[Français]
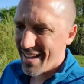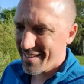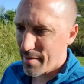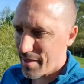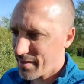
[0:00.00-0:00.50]
un
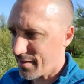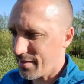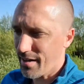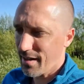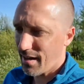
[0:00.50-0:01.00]
SMS
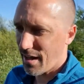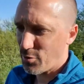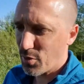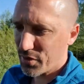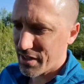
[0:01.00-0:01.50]
à un
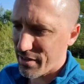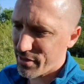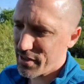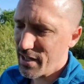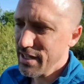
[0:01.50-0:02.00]
numéro de
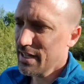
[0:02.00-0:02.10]
téléphone